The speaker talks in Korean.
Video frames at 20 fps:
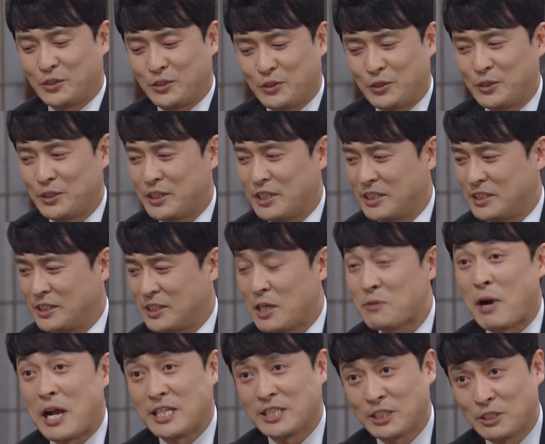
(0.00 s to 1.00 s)
그러니까 제
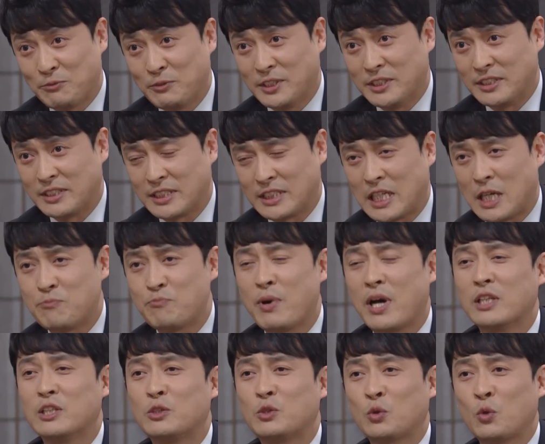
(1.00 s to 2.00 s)
말씀은
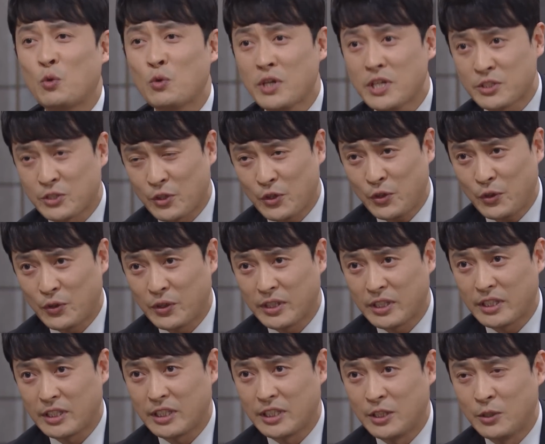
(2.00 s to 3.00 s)
재판을 통해서
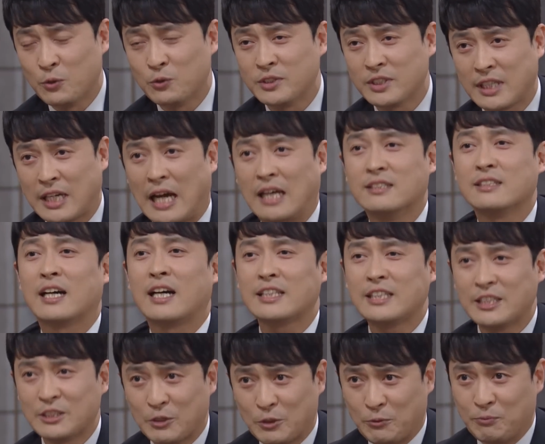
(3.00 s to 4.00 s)
이혼은
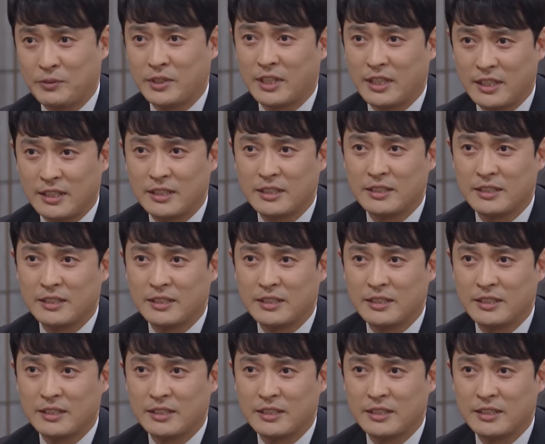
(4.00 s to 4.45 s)
가능하다는 겁니다.